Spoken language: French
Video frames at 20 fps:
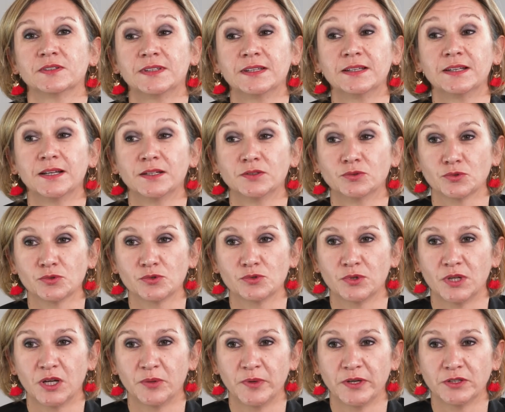dès l'annonce
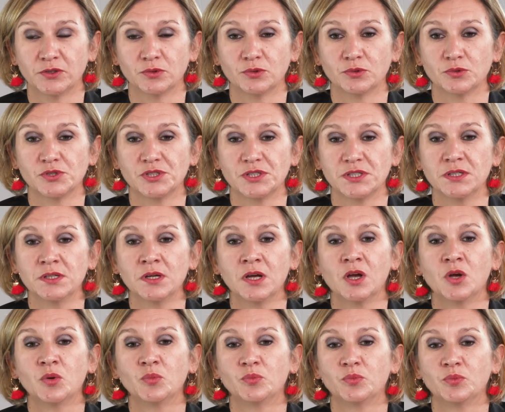de la pathologie
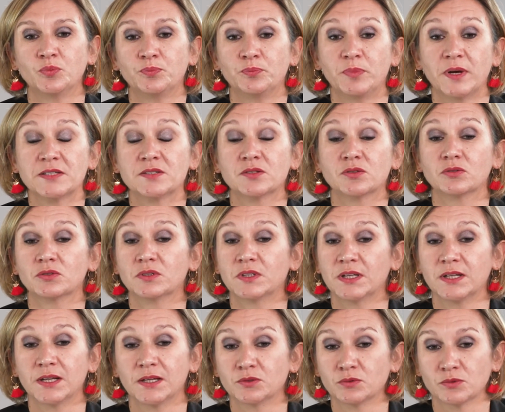parce que
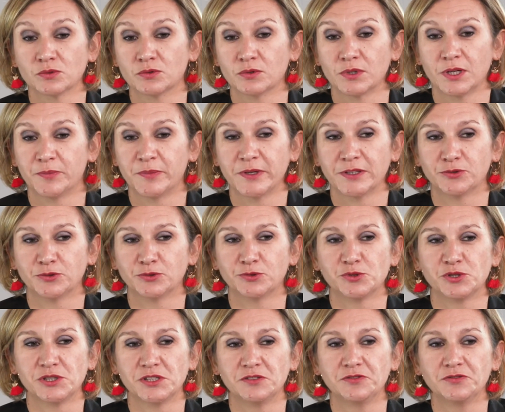dès l'annonce de la
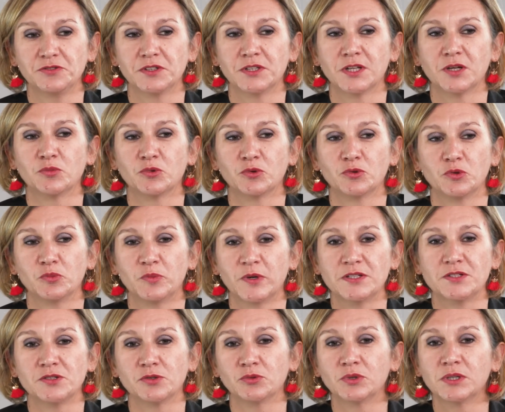pathologie, finalement, le
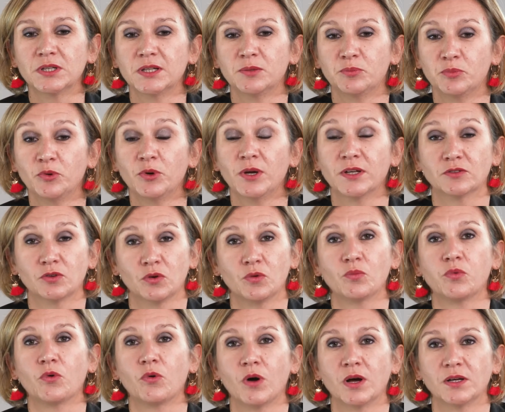patient, il peut être
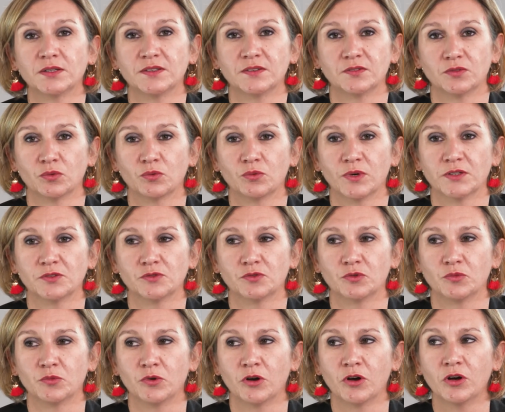en proie à des angoisses
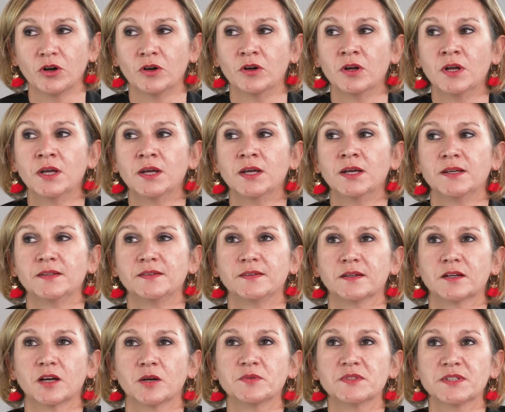de mort, et
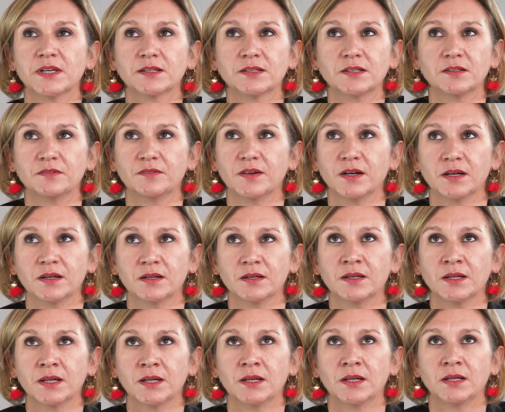c'est comme ça qu'il
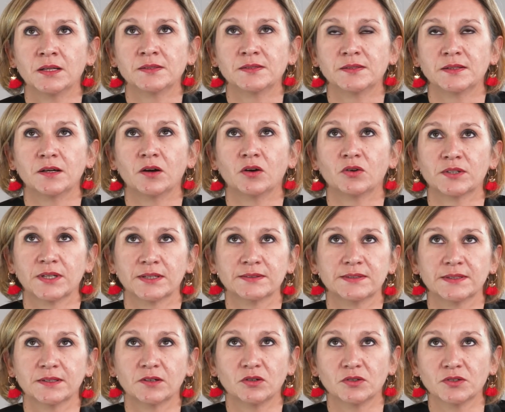va, c'est en
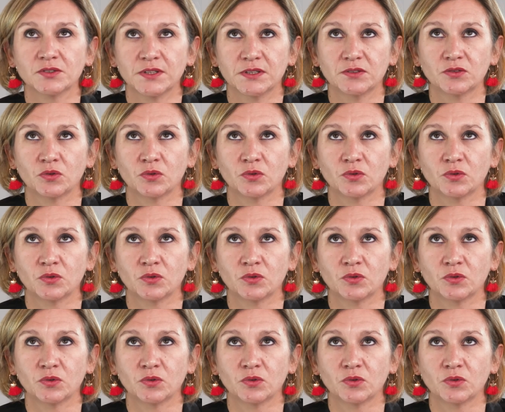intégrant cette